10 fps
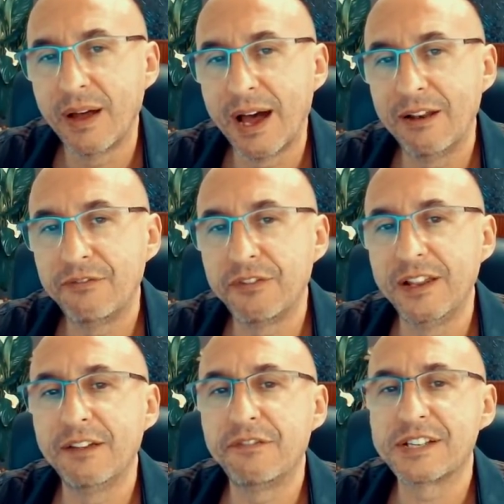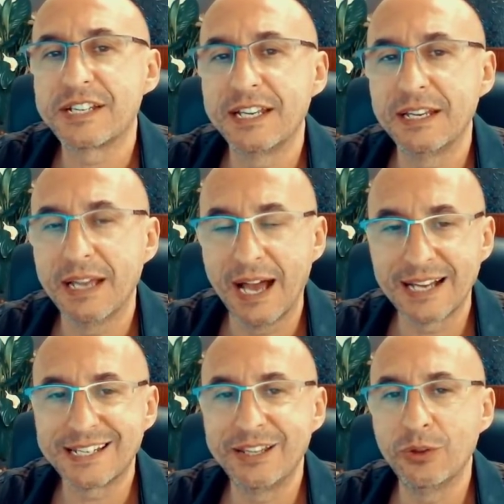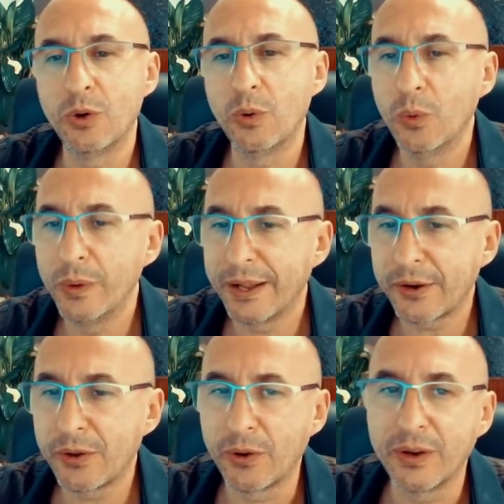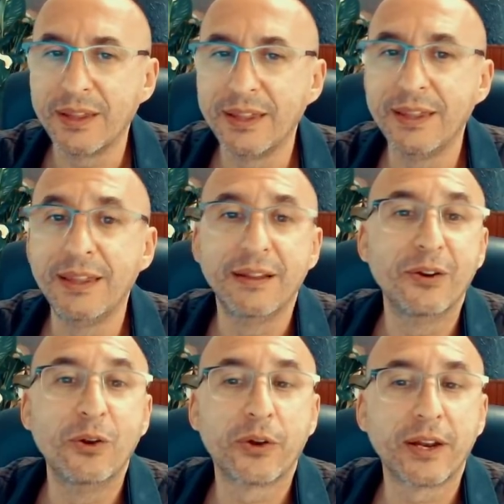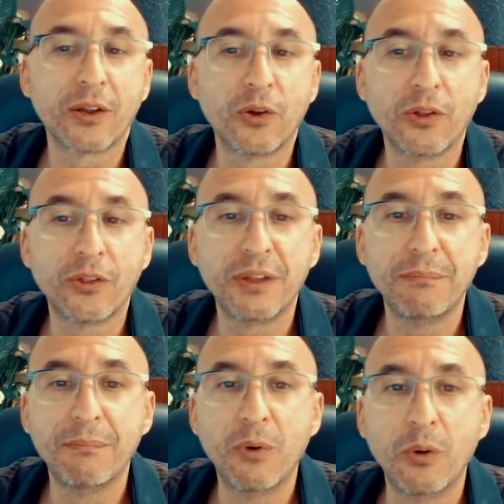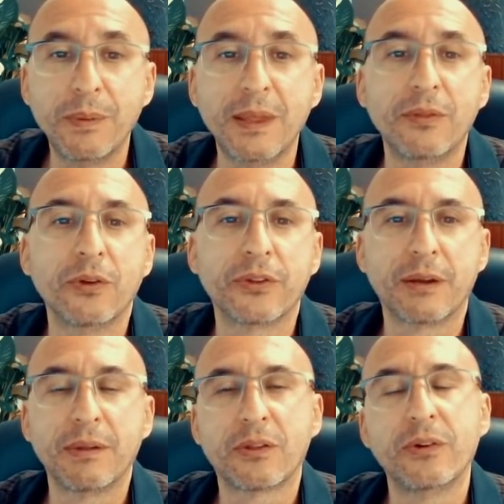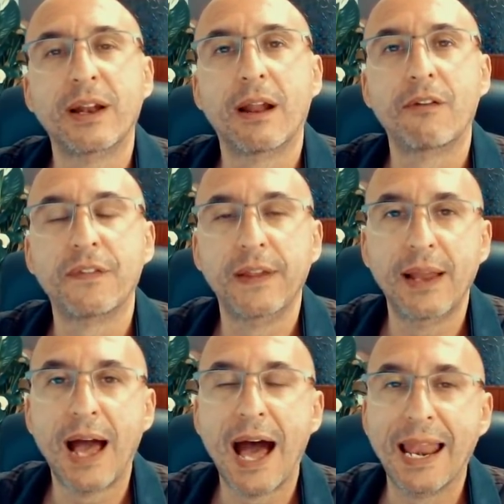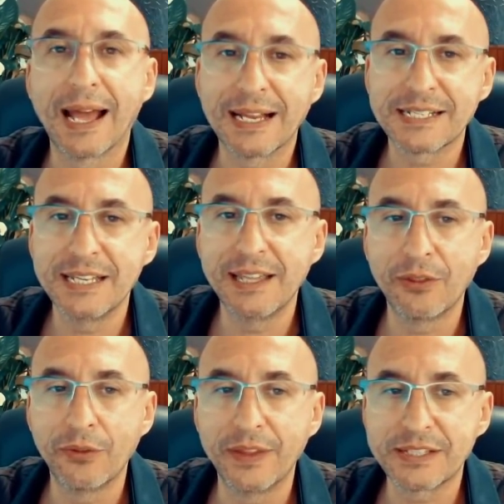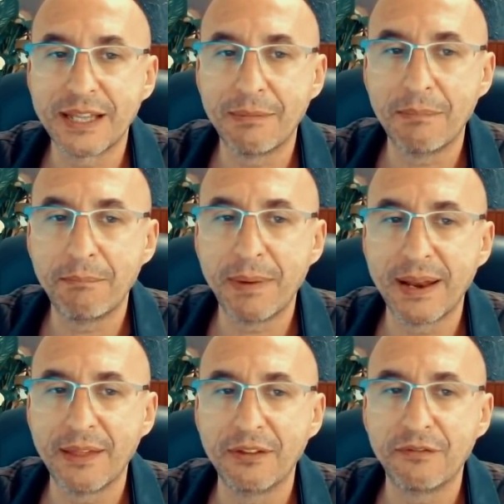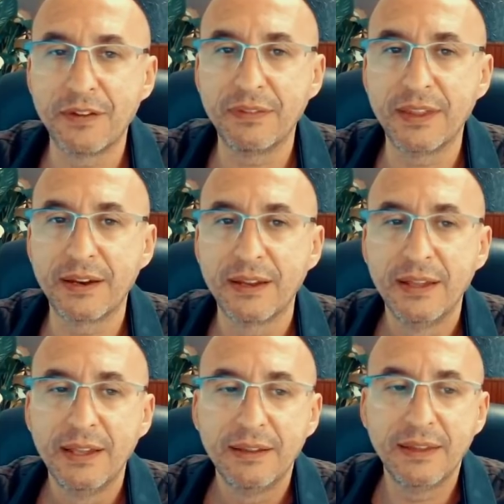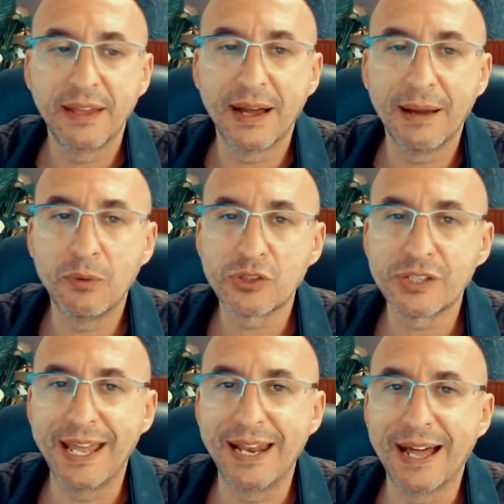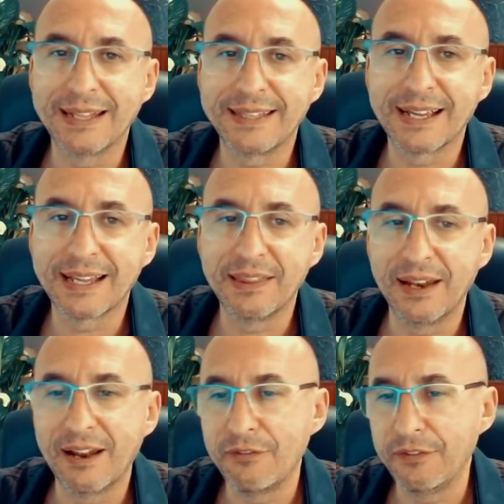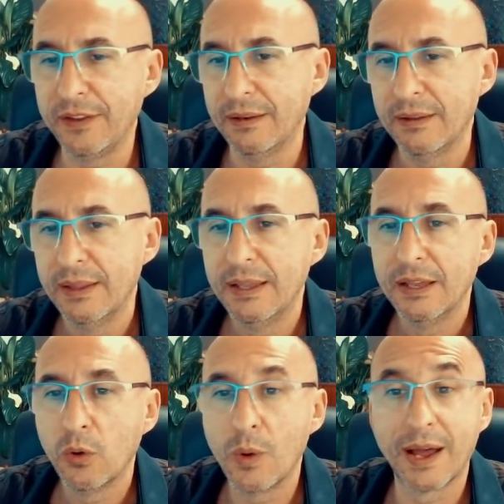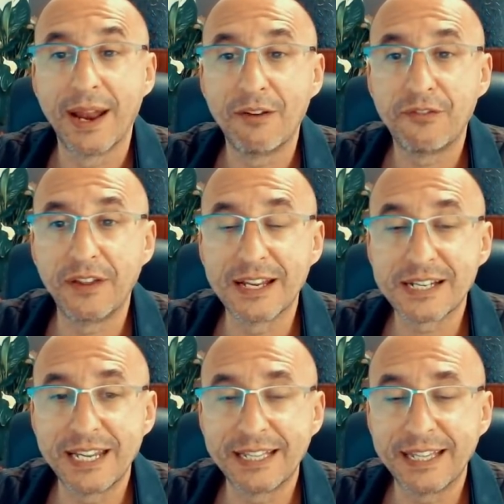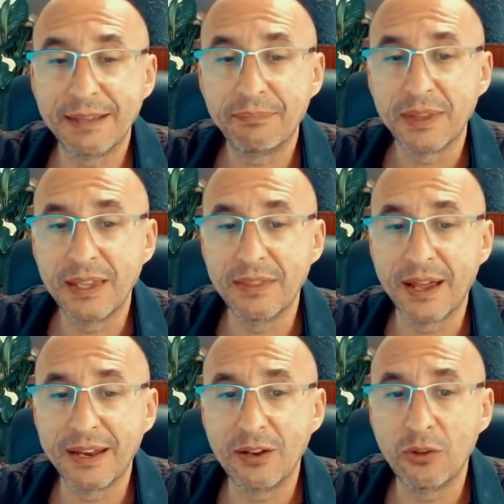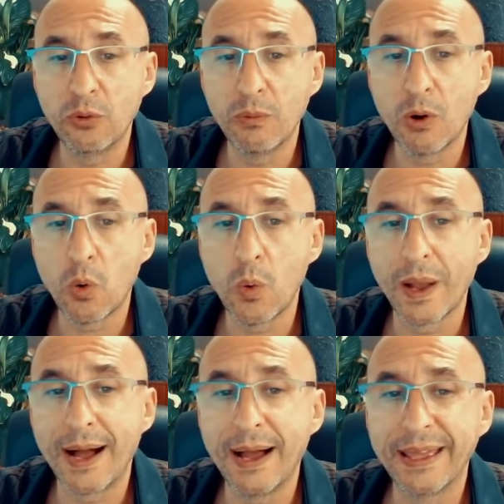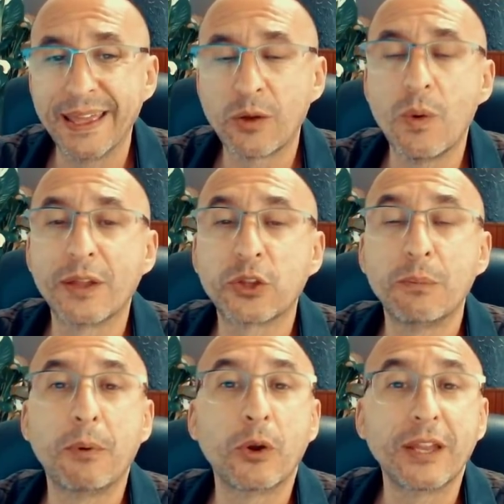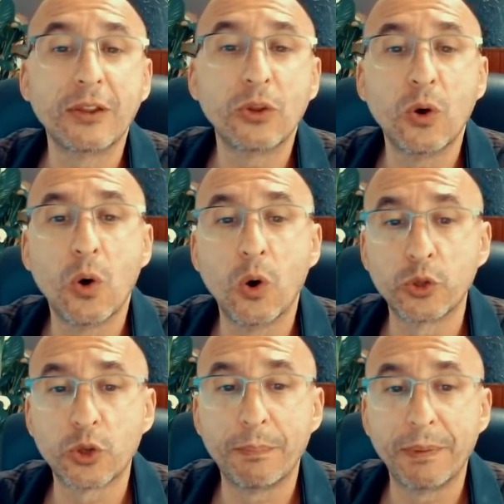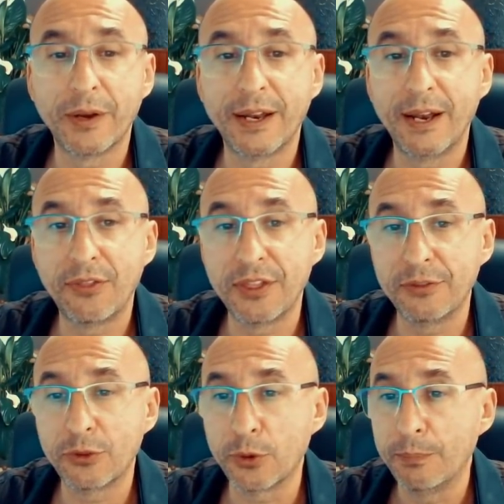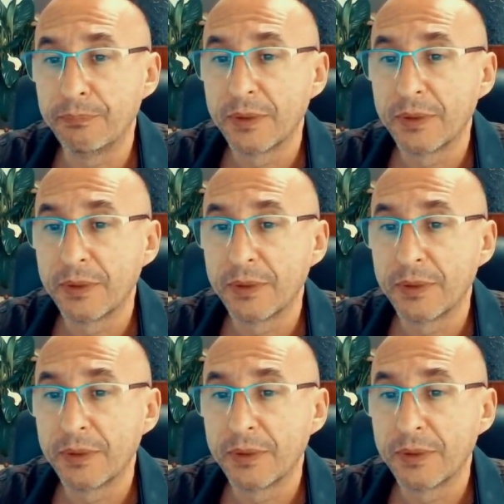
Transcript: alfil F6 ha sido un error y lo reconocen volviendo otra vez con el alfil a la casilla donde estaban para defender, digamos, el ataque del alfil. Juegan alfil E7 y Daniel Dubo juega E4 poniendo otro peón en el centro.